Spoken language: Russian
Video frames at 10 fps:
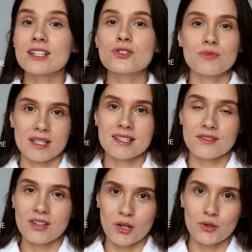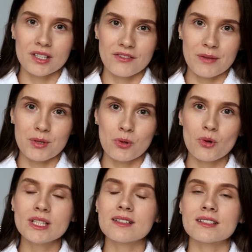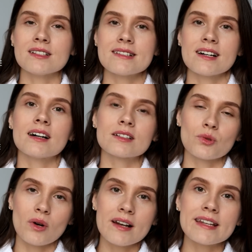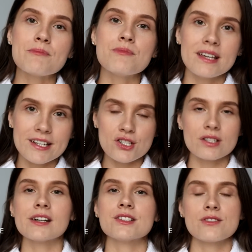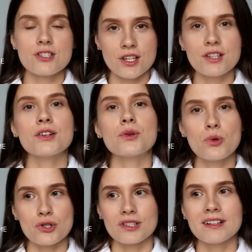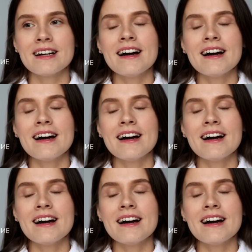И, разумеется, в холодное время года как нельзя актуально бережное очищение кожи кожи.